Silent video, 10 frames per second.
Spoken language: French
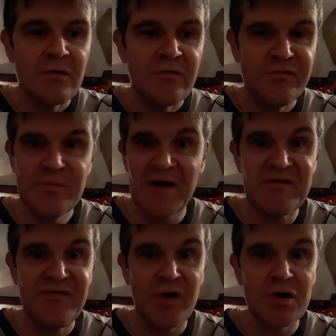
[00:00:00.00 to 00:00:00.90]
Vous
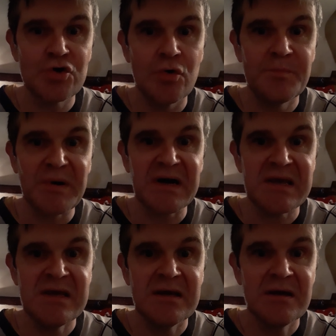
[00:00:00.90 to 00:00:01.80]
m'avez fort
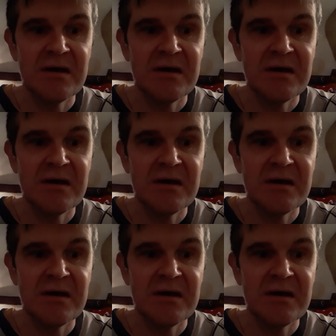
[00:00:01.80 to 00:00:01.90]
compris.